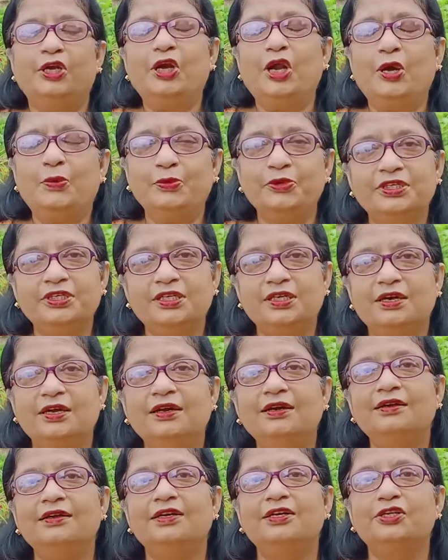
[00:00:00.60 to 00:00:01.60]

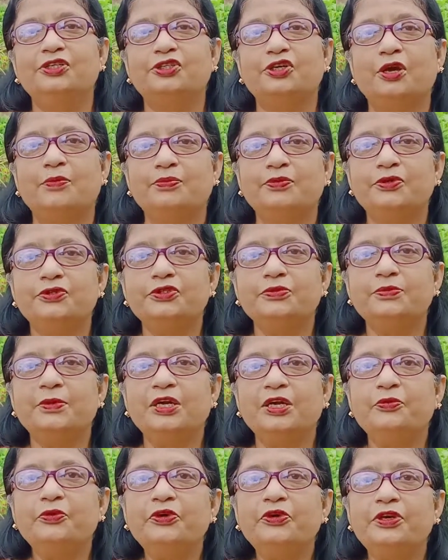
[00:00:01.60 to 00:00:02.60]
নমস্কার স্বপ্নজ
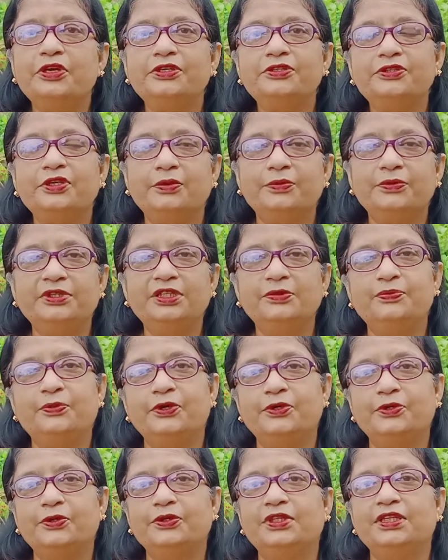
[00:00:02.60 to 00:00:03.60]
মানব উন্নয়ন সমিতির
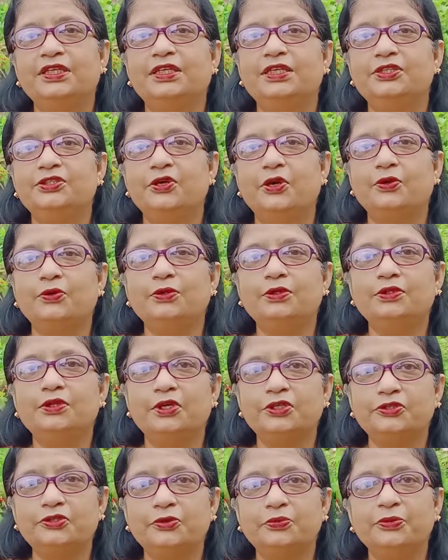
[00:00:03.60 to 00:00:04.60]
পক্ষ থেকে সকল
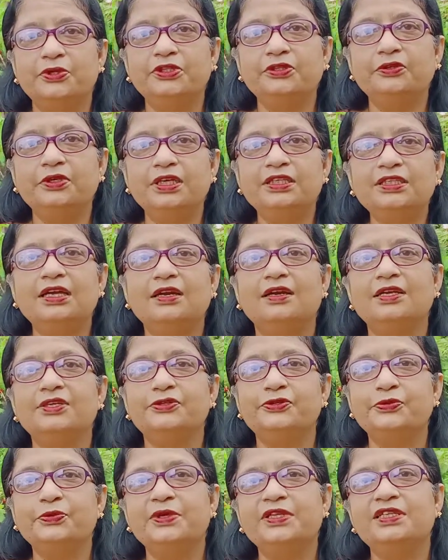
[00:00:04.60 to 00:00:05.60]
দর্শকবৃন্দকে জানাই
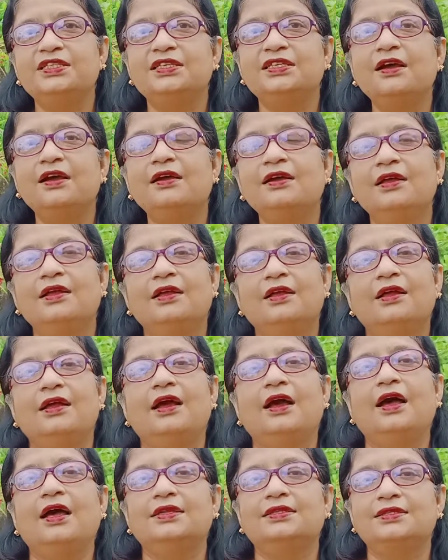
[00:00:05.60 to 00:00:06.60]
শুভেচ্ছা
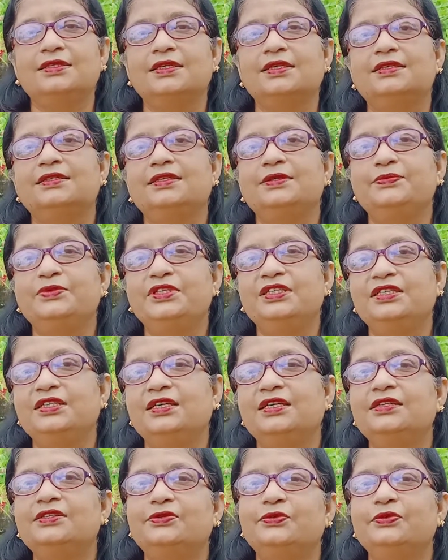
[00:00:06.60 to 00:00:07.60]
আজকে একটি
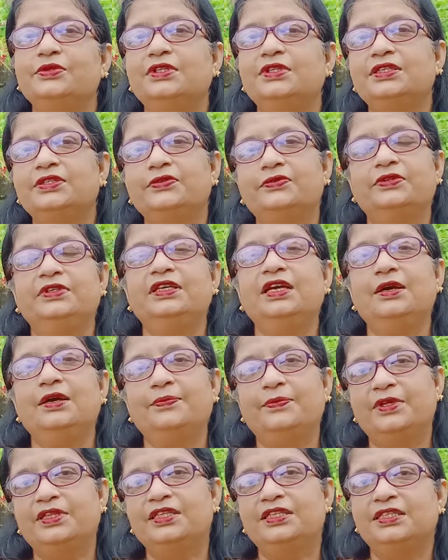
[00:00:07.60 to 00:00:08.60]
বিশেষ উদ্দেশ্য নিয়ে
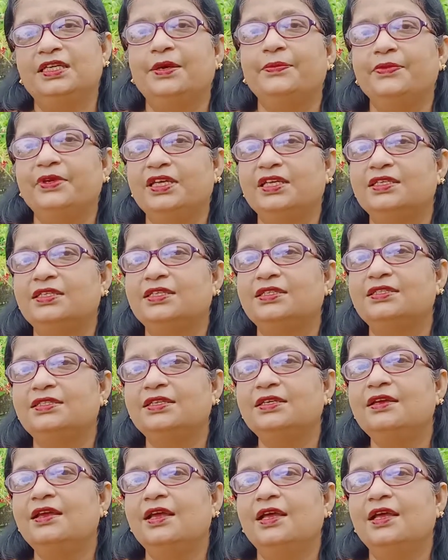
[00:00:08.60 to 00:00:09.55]
আপনাদের সামনে এসেছি